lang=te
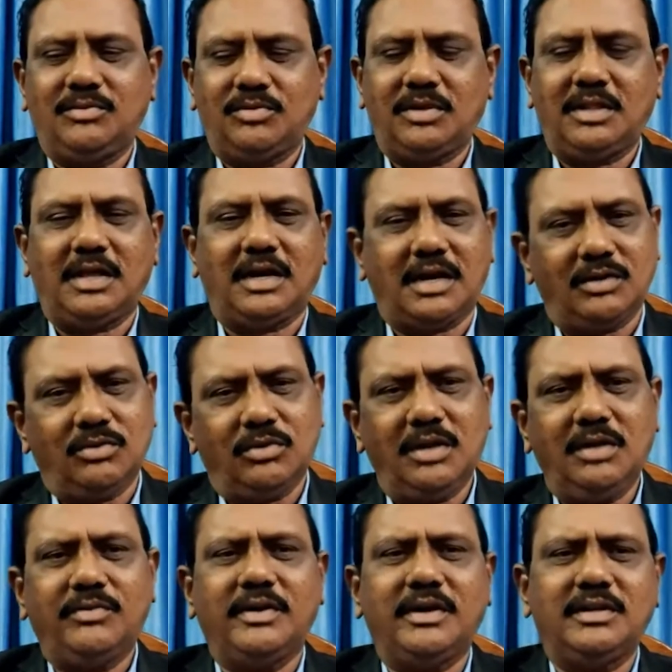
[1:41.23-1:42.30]
ఉండదు అక్కడ కూడా
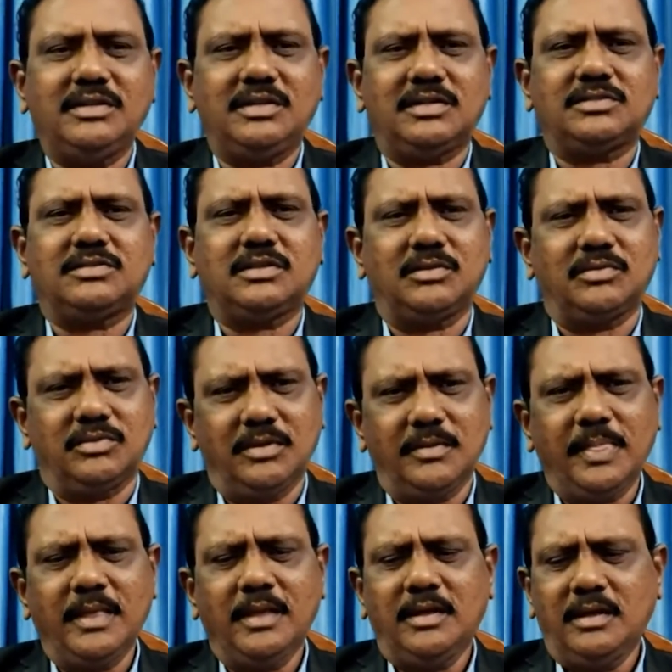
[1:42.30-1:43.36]
ఇవన్నీ చేస్తాం
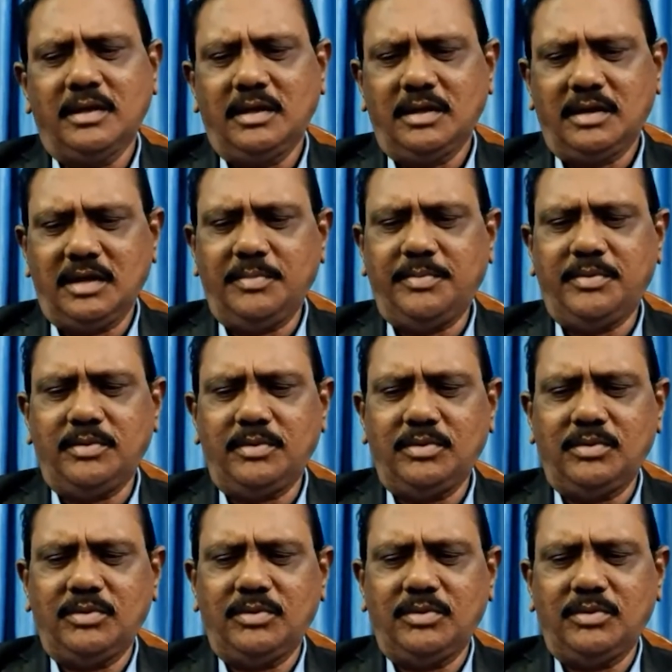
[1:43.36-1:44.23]
రేపు